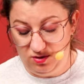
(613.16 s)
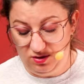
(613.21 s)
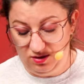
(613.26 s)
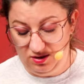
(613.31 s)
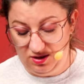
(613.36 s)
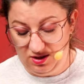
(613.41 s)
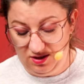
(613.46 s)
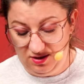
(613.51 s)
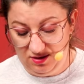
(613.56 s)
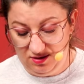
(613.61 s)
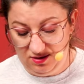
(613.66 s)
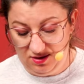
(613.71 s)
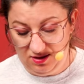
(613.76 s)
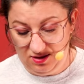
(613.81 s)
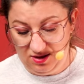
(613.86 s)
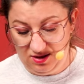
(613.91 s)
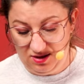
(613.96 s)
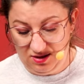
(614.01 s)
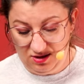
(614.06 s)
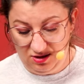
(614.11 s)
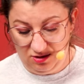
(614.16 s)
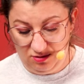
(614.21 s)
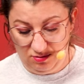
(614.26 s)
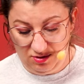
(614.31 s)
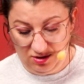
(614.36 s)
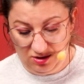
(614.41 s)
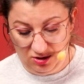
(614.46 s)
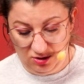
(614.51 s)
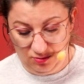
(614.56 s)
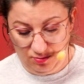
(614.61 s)
tak teraz, no teraz są
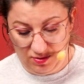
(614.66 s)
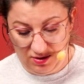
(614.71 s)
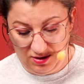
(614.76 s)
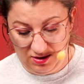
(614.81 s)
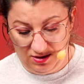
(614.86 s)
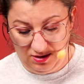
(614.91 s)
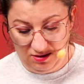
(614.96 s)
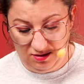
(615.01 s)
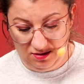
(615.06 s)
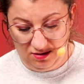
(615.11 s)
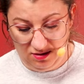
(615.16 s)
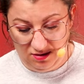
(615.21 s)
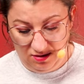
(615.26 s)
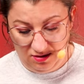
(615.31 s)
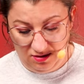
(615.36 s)
jakieś pazy?